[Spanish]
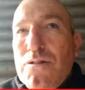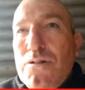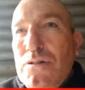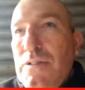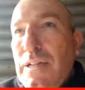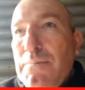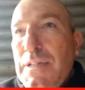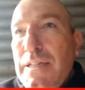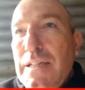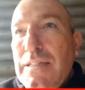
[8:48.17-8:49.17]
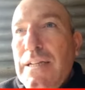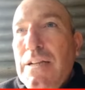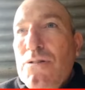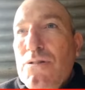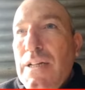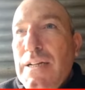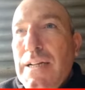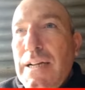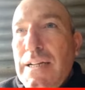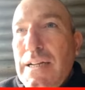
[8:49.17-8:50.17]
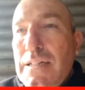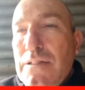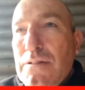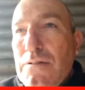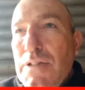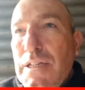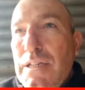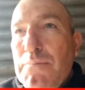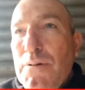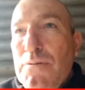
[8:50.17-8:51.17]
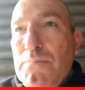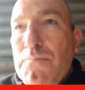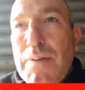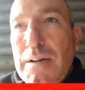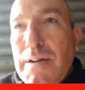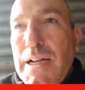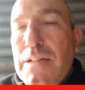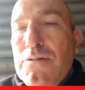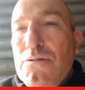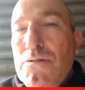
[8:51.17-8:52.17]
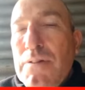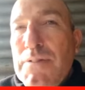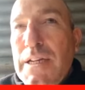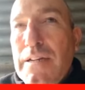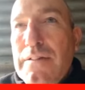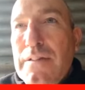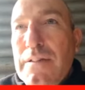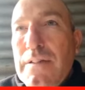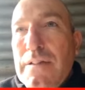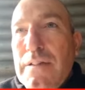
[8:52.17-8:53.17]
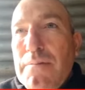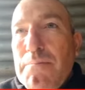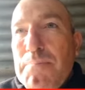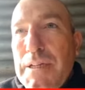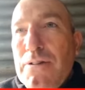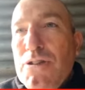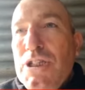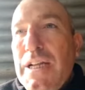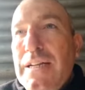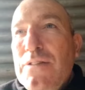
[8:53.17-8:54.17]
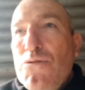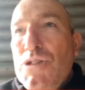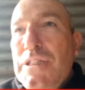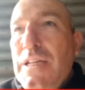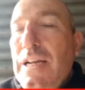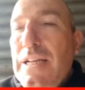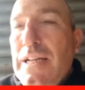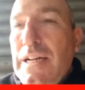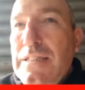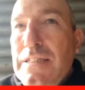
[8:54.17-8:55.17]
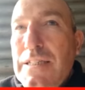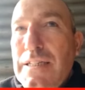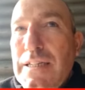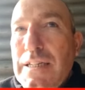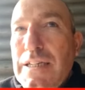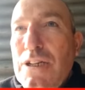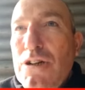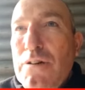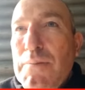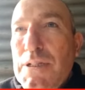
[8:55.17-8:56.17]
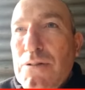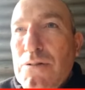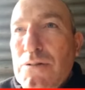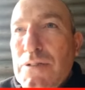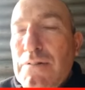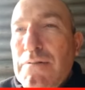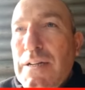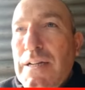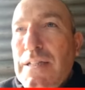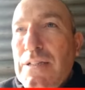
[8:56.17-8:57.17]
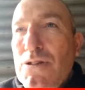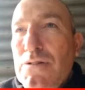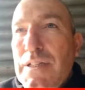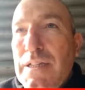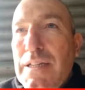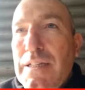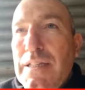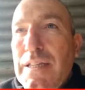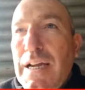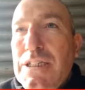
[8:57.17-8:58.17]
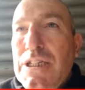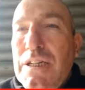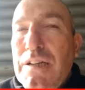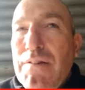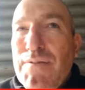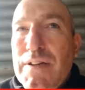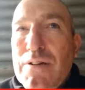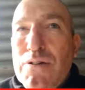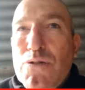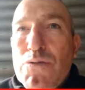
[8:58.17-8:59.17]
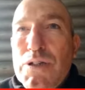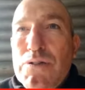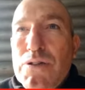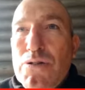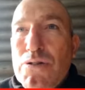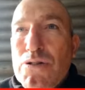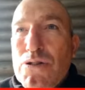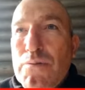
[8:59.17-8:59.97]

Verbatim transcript: con también antenas no tan caras, con equipos más baratos todavía, pero ya reducís el alcance en kilómetros. O sea, una estación de, de HF con ruido y todo,